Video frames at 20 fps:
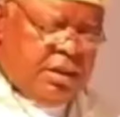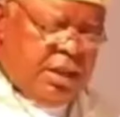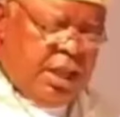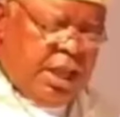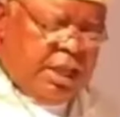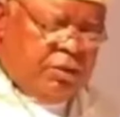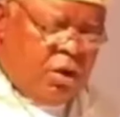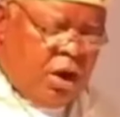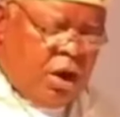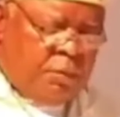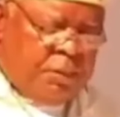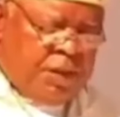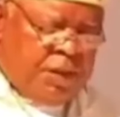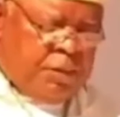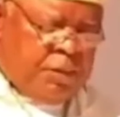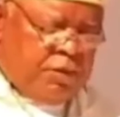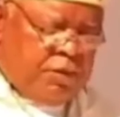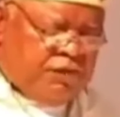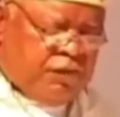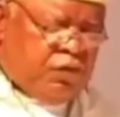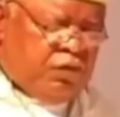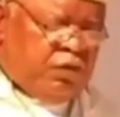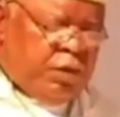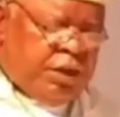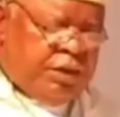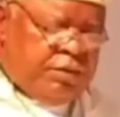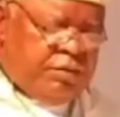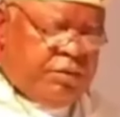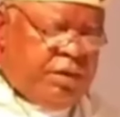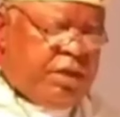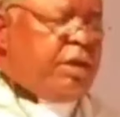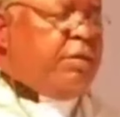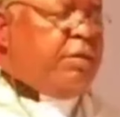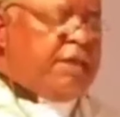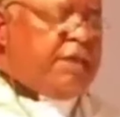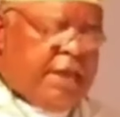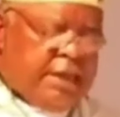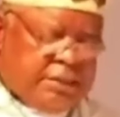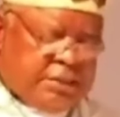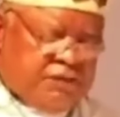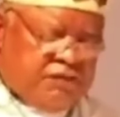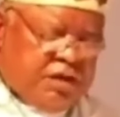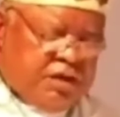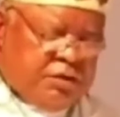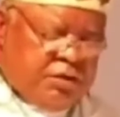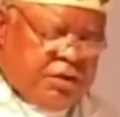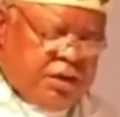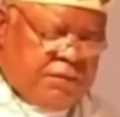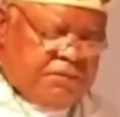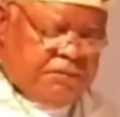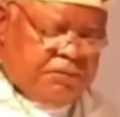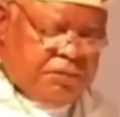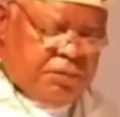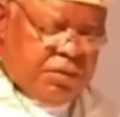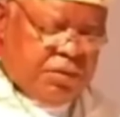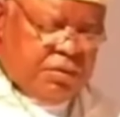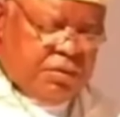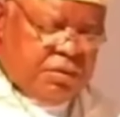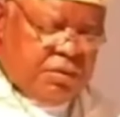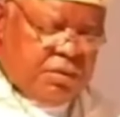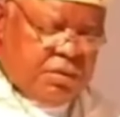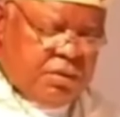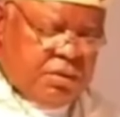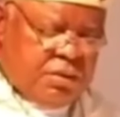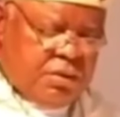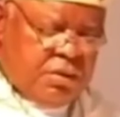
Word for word: no han notado, es lo que dijo el Padre Santiago ayer en esa parte,